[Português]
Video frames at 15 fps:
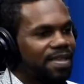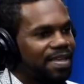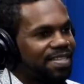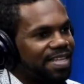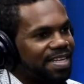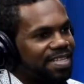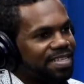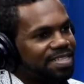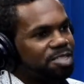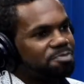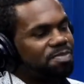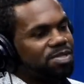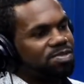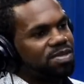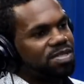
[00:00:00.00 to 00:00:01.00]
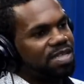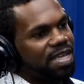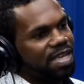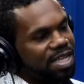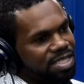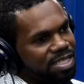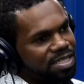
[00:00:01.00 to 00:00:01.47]
300 pessoas na
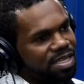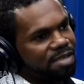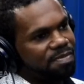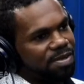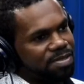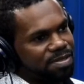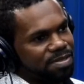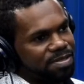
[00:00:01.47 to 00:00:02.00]
igreja dele, pastor.